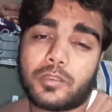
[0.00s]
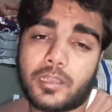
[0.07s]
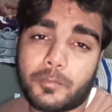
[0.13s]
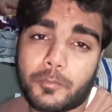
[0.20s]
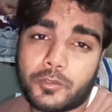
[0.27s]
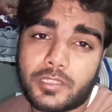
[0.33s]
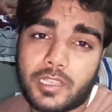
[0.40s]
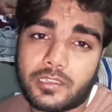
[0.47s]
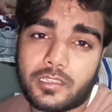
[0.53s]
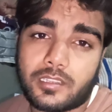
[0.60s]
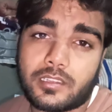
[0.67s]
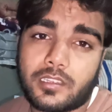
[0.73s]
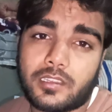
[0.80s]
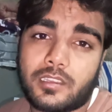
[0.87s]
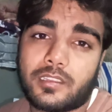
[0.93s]
तो हम हो जाते
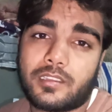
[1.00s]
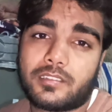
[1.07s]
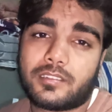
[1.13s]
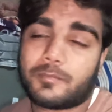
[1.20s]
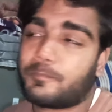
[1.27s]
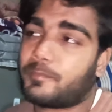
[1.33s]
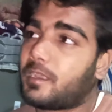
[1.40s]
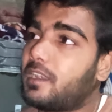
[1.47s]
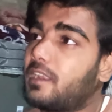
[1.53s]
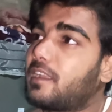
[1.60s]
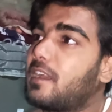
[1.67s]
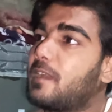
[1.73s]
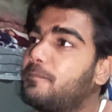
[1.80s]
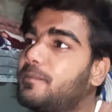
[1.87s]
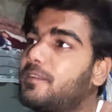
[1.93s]
थे पहले
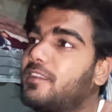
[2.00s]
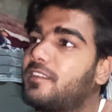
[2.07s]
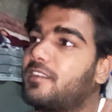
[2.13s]
खा पी